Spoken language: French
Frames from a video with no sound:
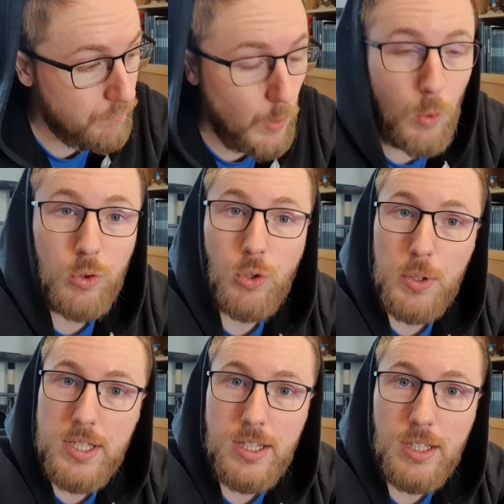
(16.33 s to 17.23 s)
autant
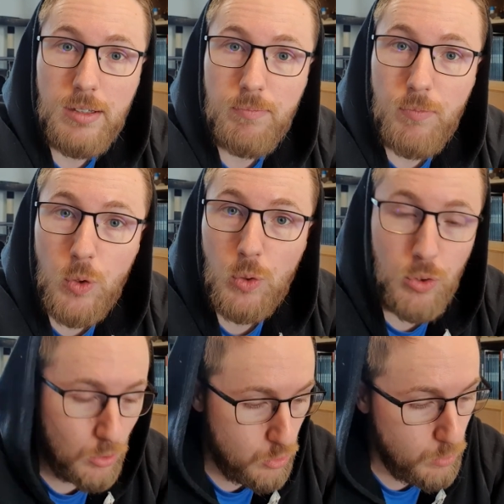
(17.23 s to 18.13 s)
essayer.
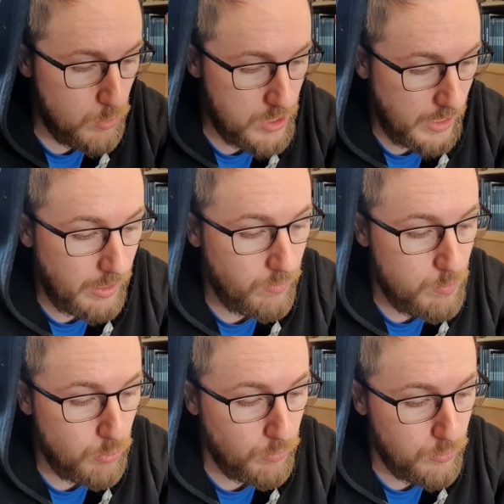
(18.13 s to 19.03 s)
Donc, je me sacrifie
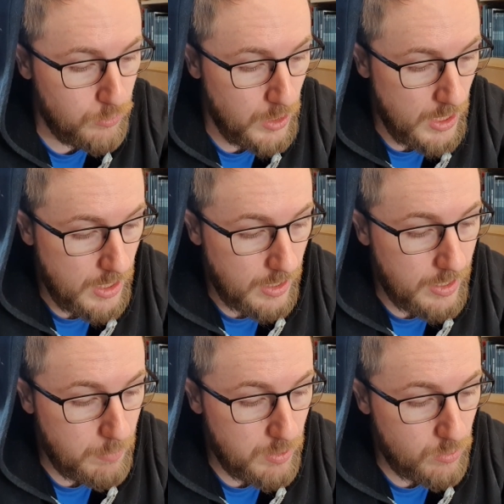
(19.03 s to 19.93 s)
pour vous.
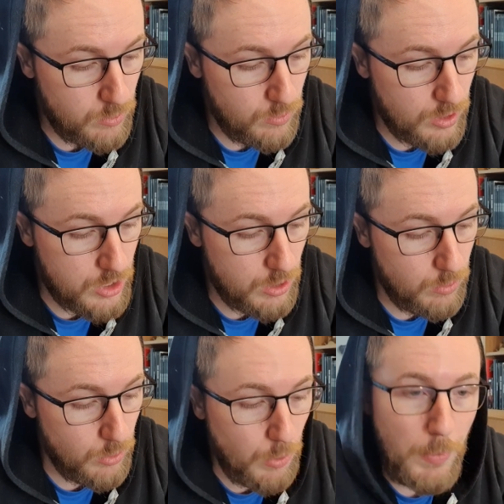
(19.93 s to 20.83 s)
D'habitude, j'ai
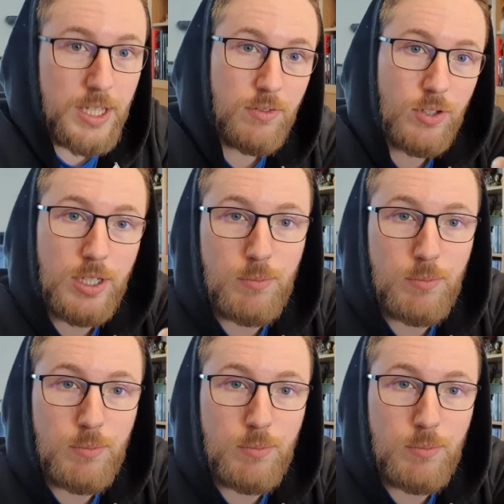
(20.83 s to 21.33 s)
une magnifique